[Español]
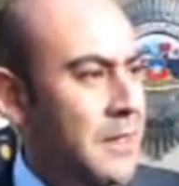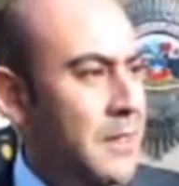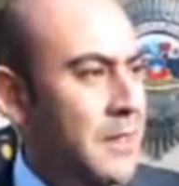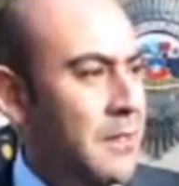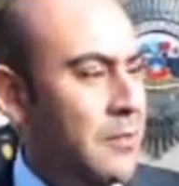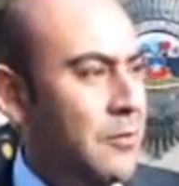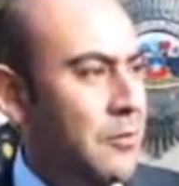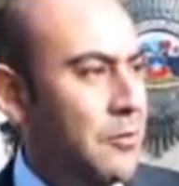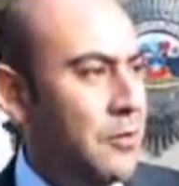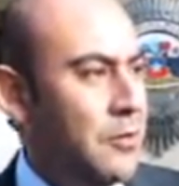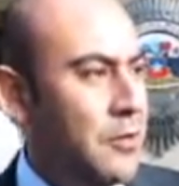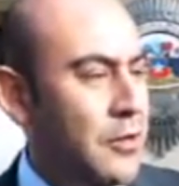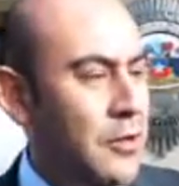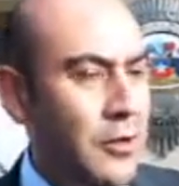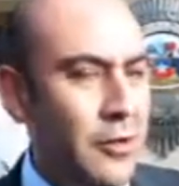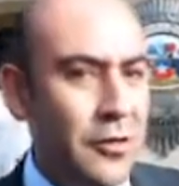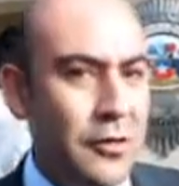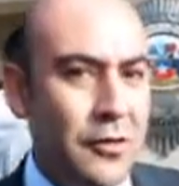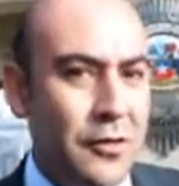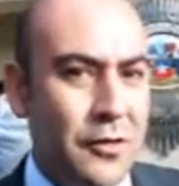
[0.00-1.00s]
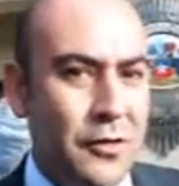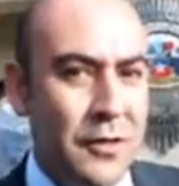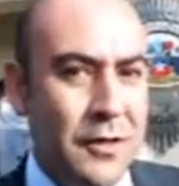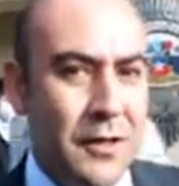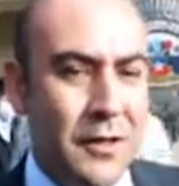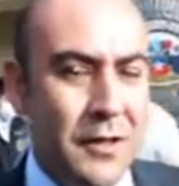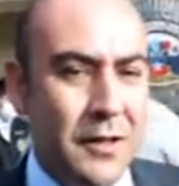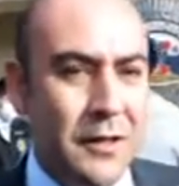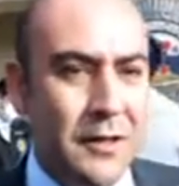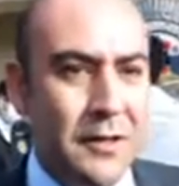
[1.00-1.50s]
en cuyo interior
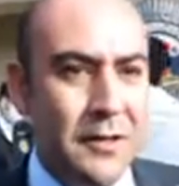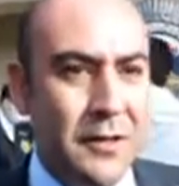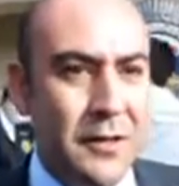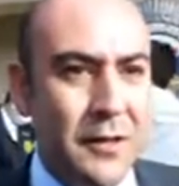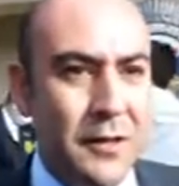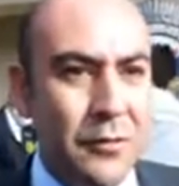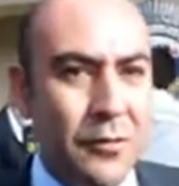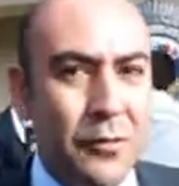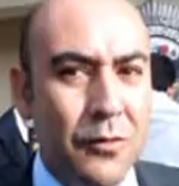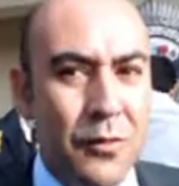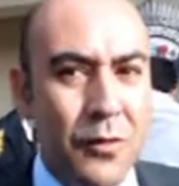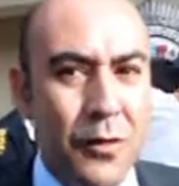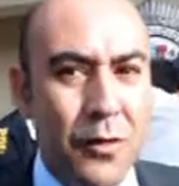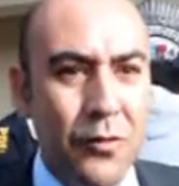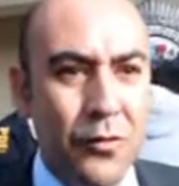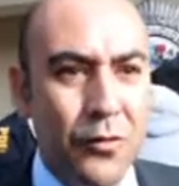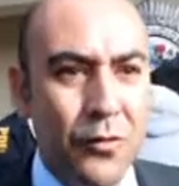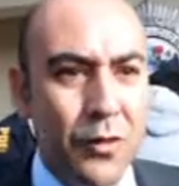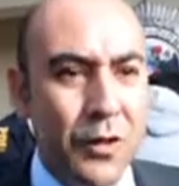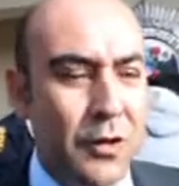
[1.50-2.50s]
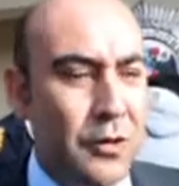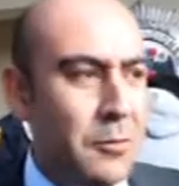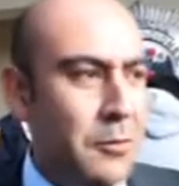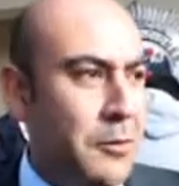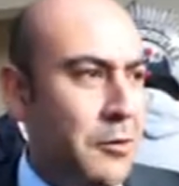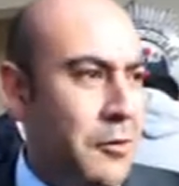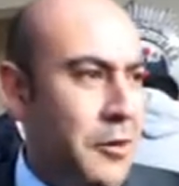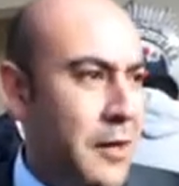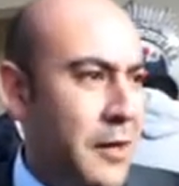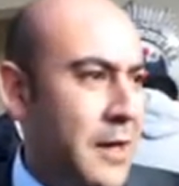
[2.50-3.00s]
eh, se detuvo un sujeto
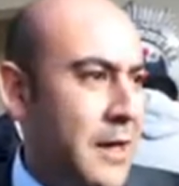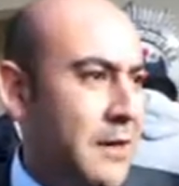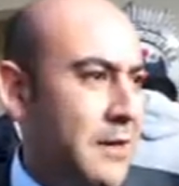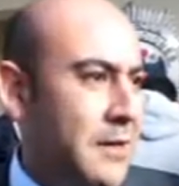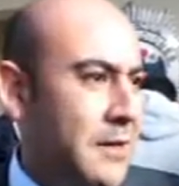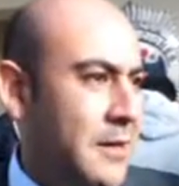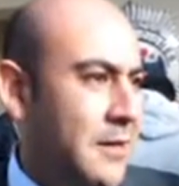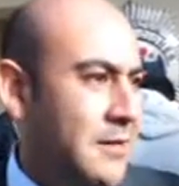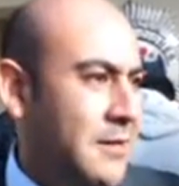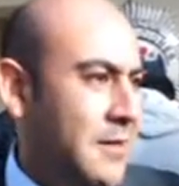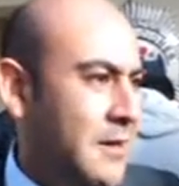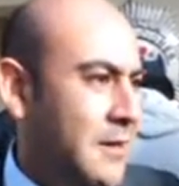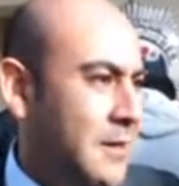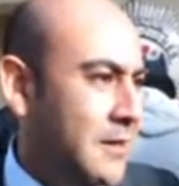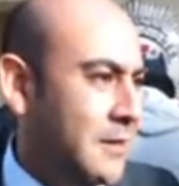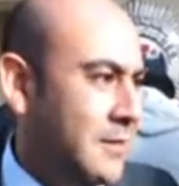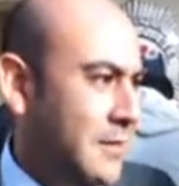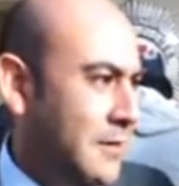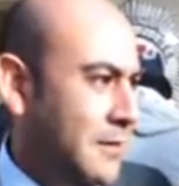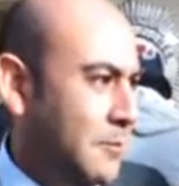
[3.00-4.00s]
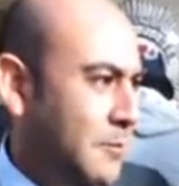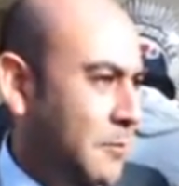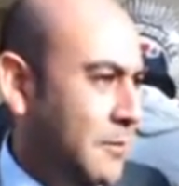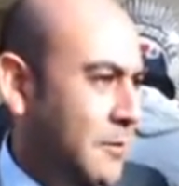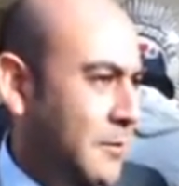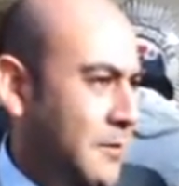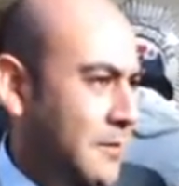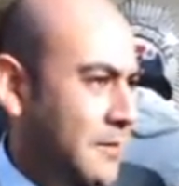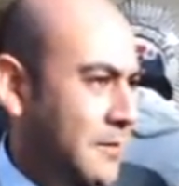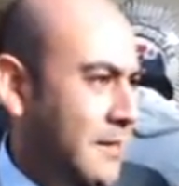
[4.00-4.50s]
mayor de edad que sin antecedentes
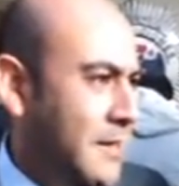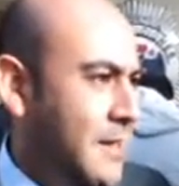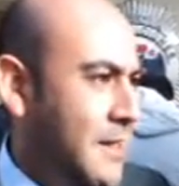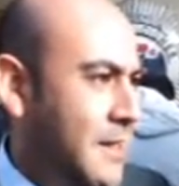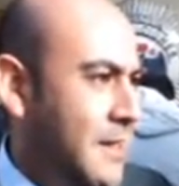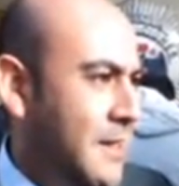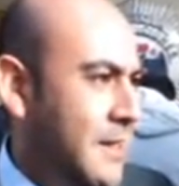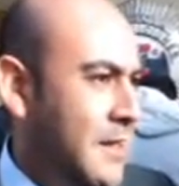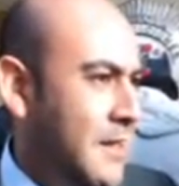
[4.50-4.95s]
policiales,